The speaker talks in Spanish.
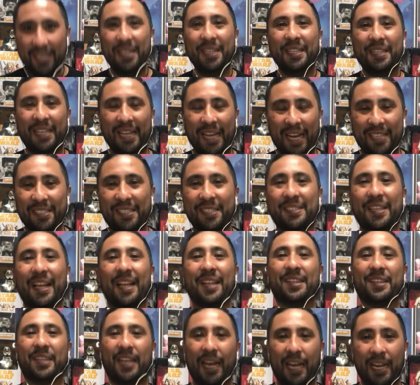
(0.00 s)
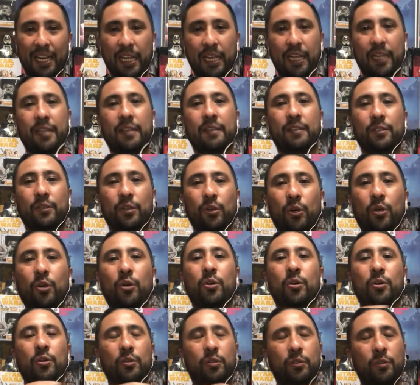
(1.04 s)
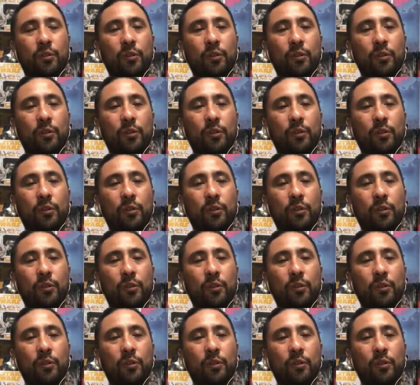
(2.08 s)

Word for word: te hace saltar y no,